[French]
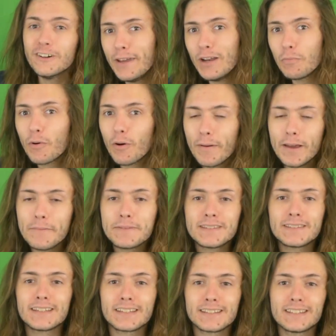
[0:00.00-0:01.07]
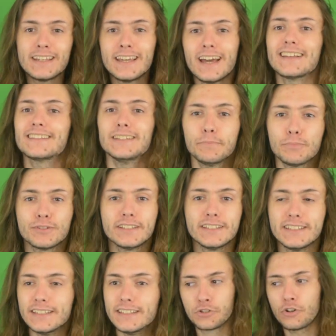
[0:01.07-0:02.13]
Mais le problème, c'est que c'est assez petit.